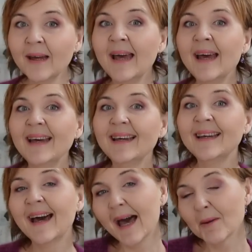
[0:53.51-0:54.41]
Y,
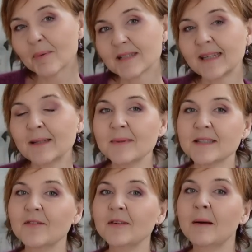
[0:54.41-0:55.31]
a poza tym
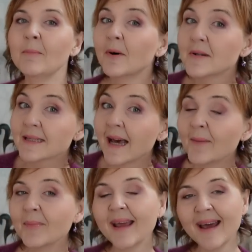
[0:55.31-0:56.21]
jest to firma polska,